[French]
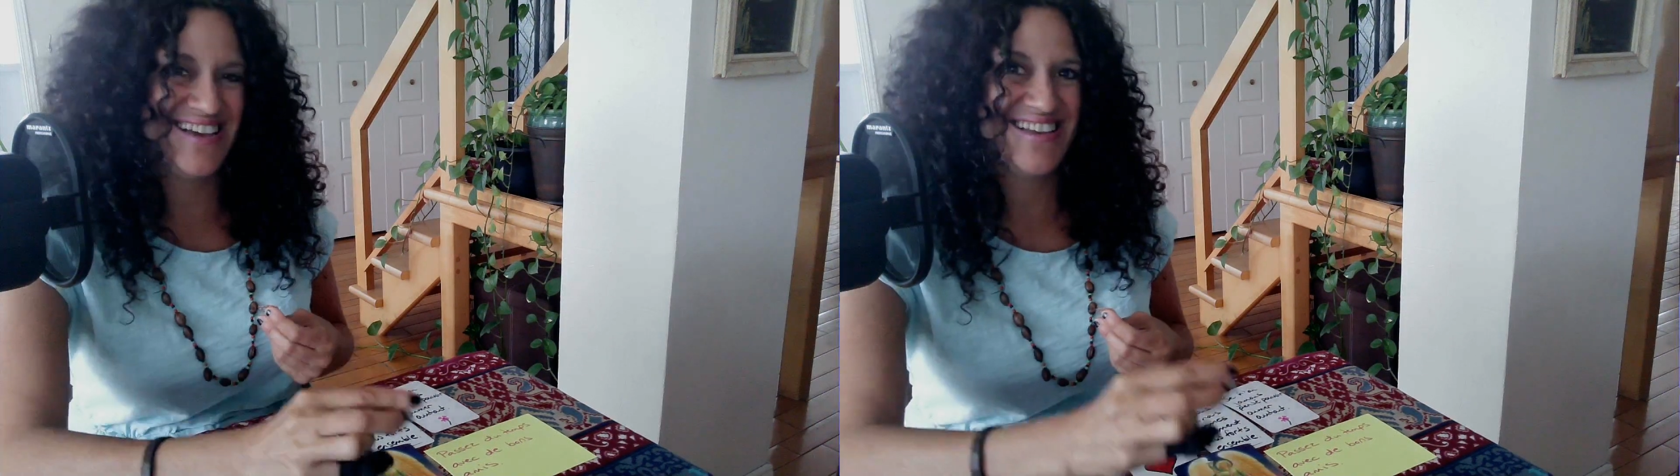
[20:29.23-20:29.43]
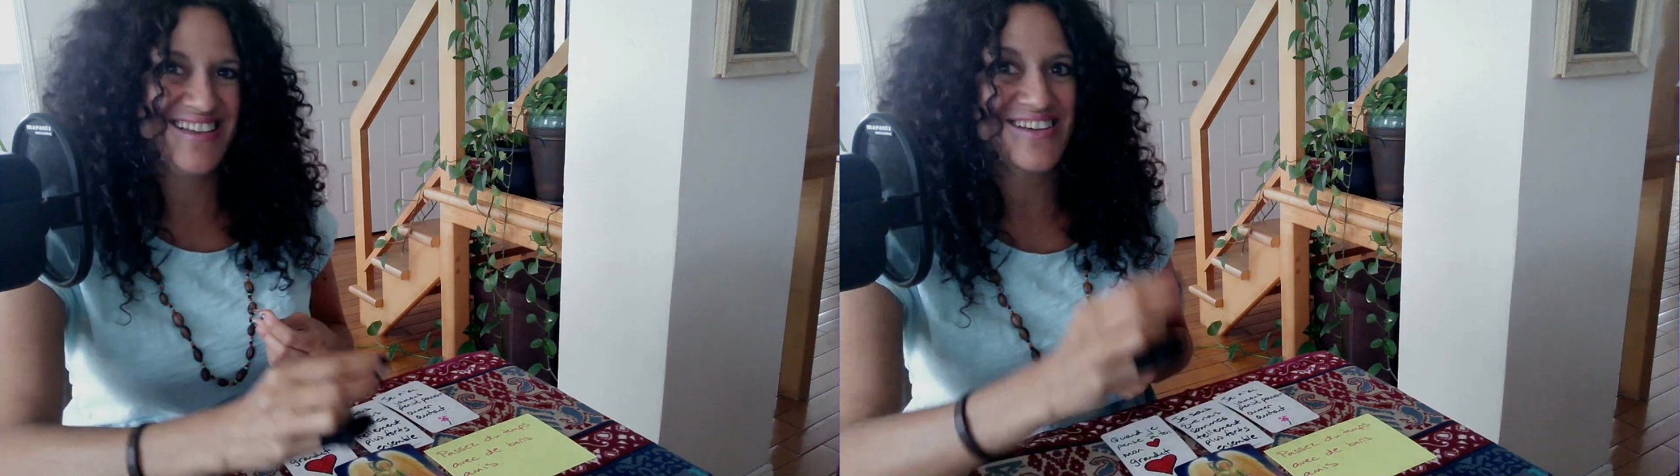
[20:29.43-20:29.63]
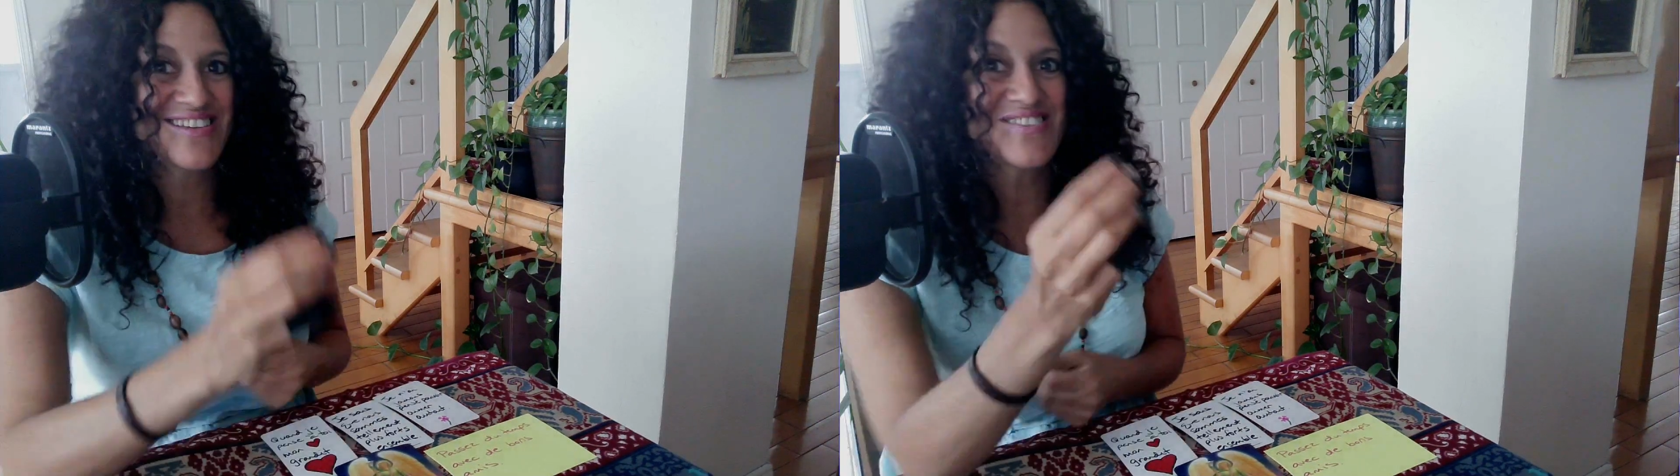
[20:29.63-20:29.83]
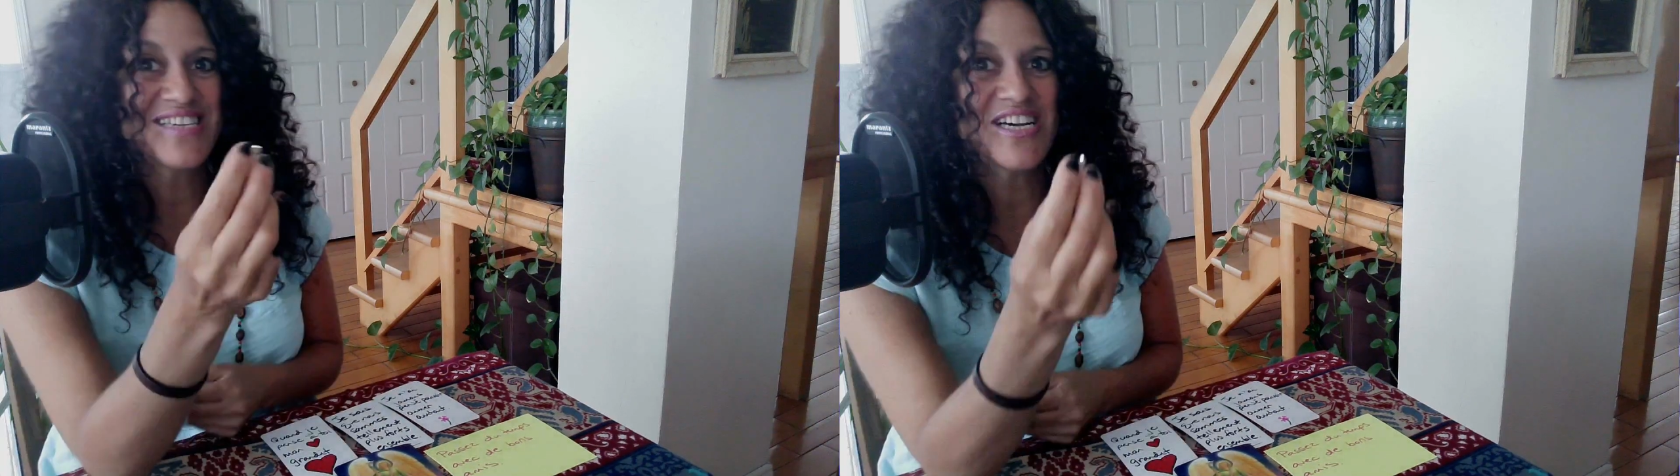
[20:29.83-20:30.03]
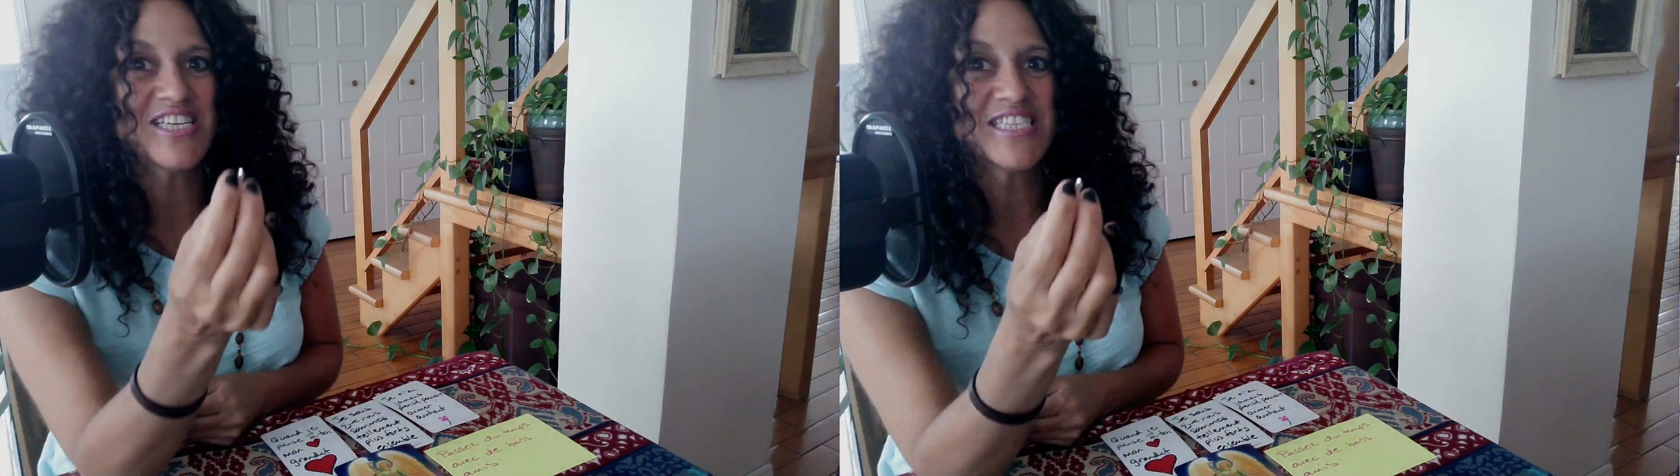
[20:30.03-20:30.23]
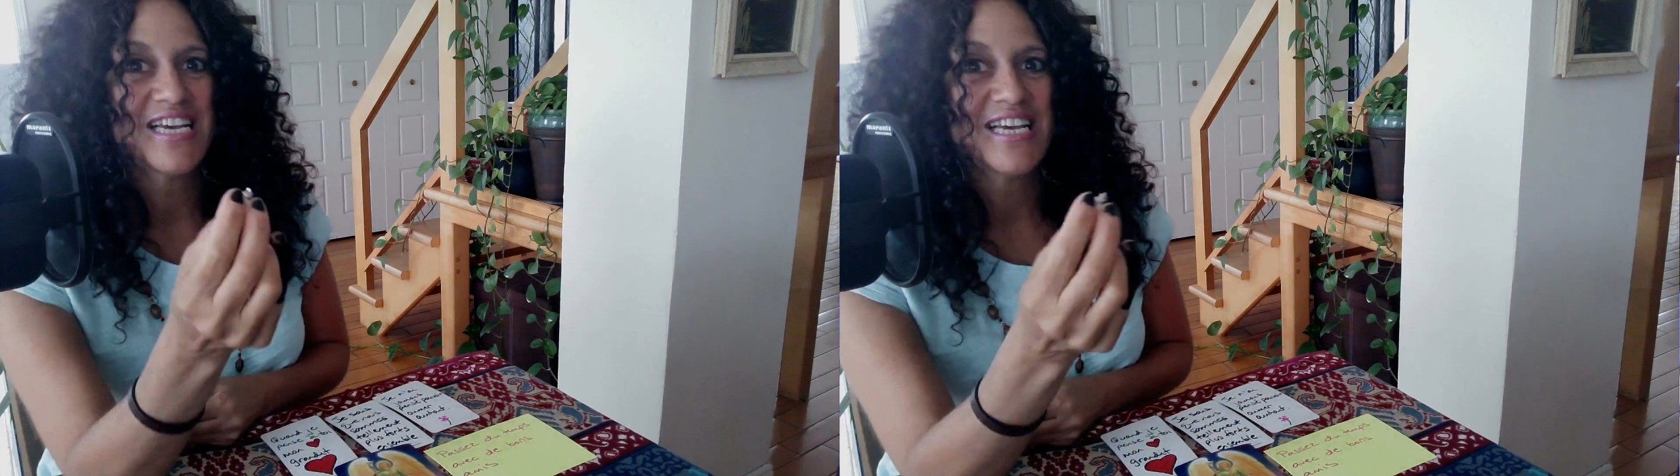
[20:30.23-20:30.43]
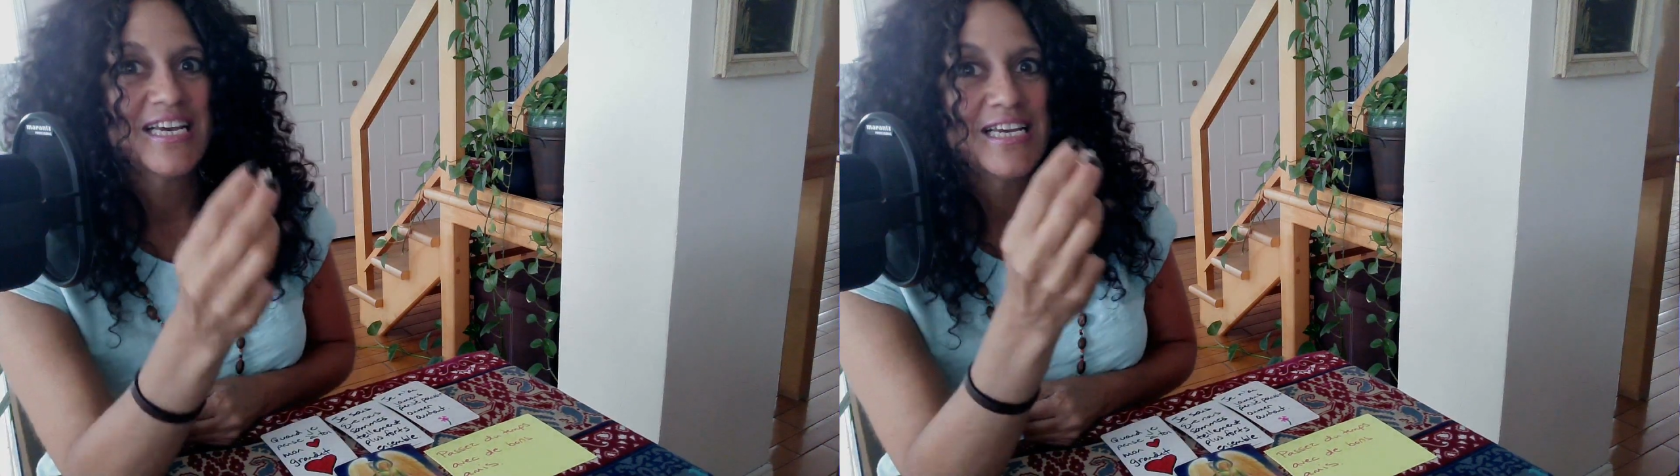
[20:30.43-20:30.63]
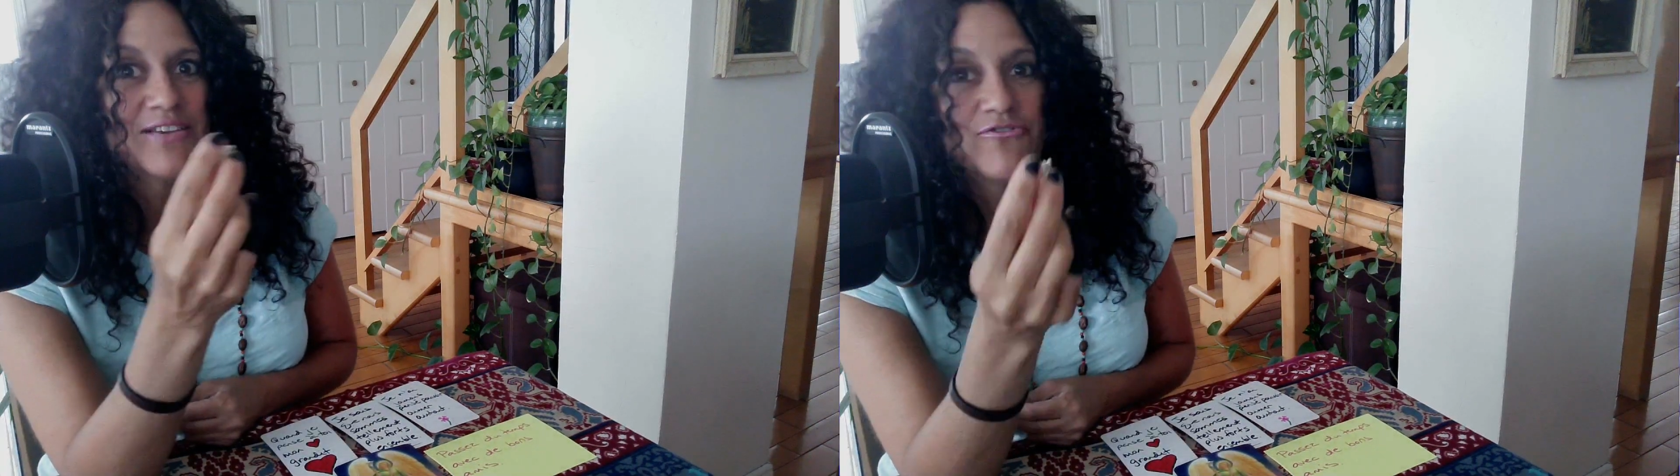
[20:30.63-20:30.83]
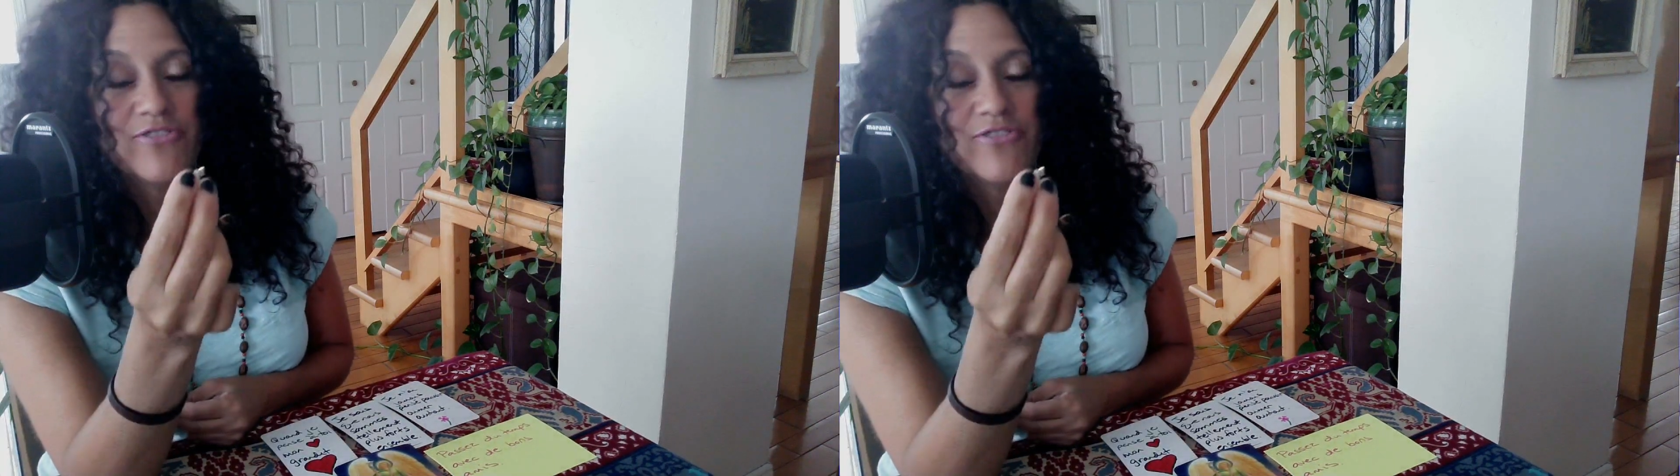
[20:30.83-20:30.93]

Le rhinocéros, il me